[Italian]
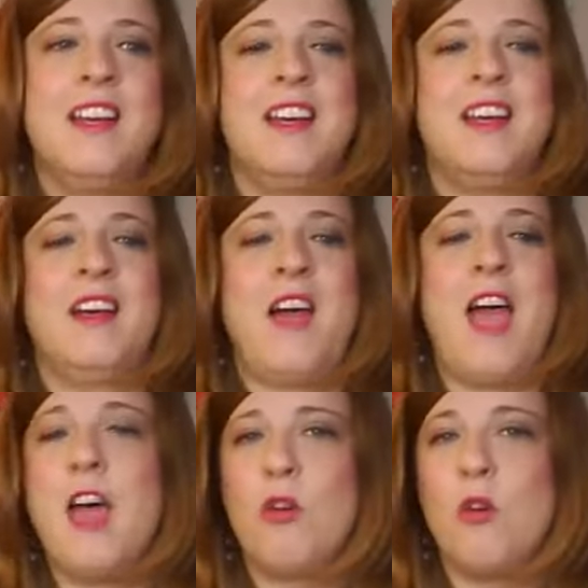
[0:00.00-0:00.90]
Eh,
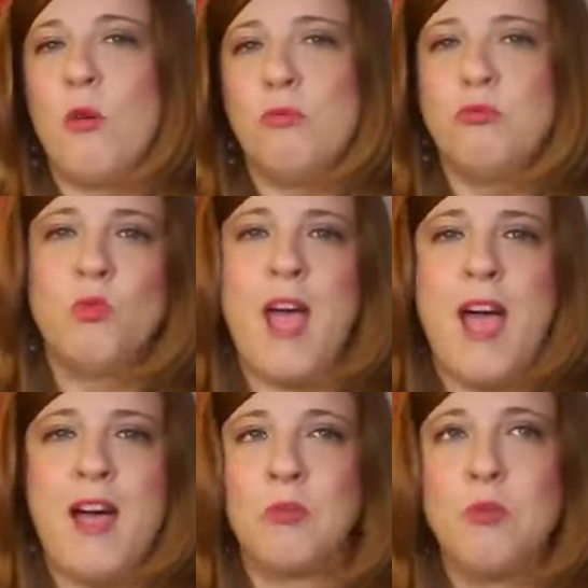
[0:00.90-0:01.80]
ero
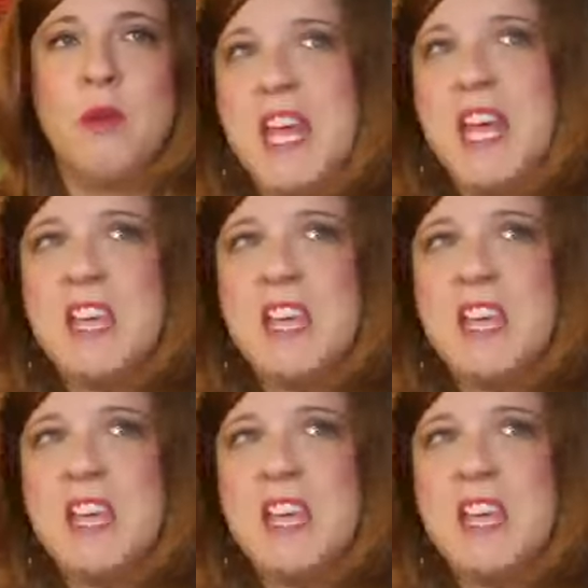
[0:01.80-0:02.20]
due, due,